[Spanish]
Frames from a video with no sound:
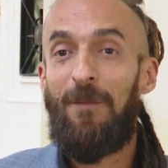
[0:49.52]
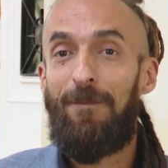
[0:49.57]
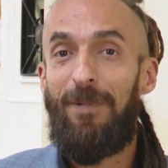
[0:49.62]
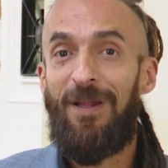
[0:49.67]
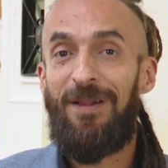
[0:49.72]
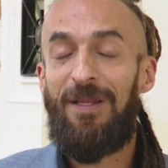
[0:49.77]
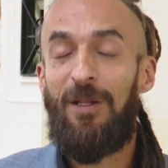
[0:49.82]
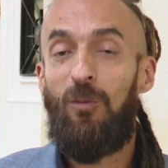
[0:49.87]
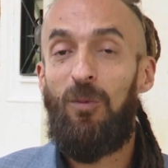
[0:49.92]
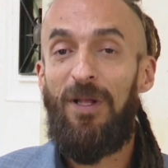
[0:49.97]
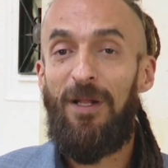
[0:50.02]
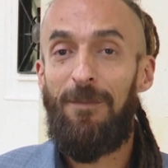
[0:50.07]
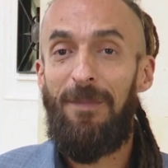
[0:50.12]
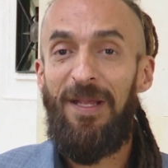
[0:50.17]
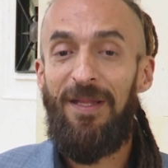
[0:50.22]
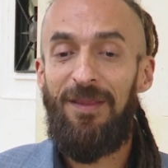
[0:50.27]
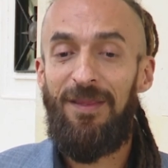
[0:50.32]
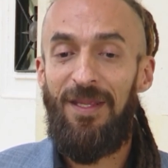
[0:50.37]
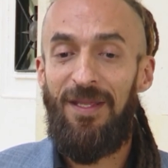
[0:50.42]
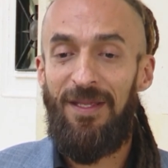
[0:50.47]

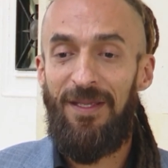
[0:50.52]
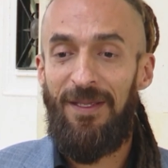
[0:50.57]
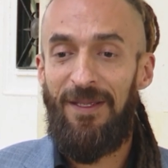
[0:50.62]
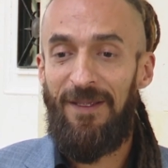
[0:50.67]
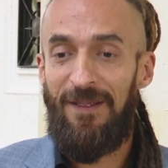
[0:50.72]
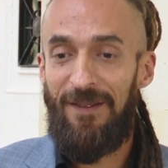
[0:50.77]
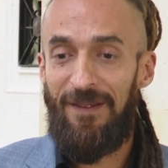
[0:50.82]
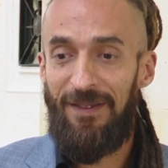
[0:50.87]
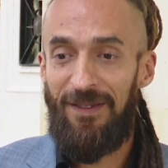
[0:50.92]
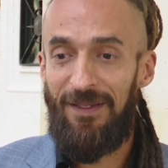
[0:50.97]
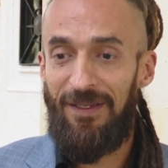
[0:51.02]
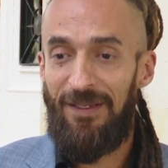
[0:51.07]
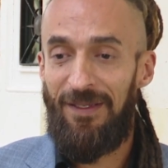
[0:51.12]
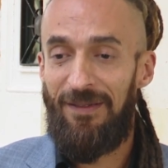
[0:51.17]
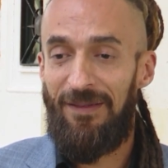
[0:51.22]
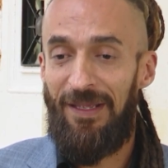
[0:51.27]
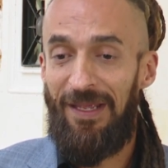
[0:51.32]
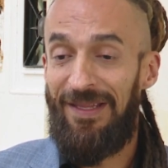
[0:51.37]
particularmente eh,